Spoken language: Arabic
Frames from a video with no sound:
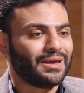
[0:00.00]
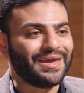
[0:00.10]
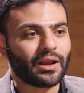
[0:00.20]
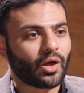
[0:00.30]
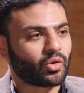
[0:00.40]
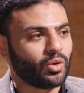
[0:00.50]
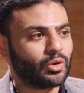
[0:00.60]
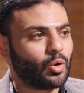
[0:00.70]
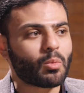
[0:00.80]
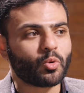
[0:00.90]
ايه هي
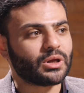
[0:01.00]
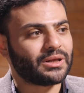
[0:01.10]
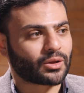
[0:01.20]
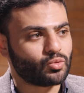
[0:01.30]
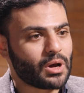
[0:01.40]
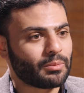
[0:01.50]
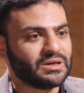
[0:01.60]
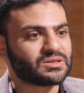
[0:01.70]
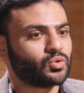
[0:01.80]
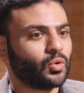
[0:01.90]
الخطوات اللي هم ممكن ياخدوها
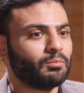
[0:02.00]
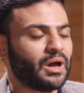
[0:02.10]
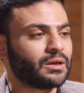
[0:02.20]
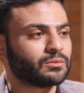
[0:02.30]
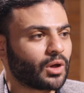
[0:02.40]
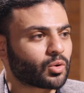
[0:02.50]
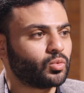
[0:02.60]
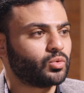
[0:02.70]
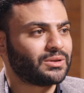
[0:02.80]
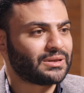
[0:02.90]
بحيث ان هم يقدروا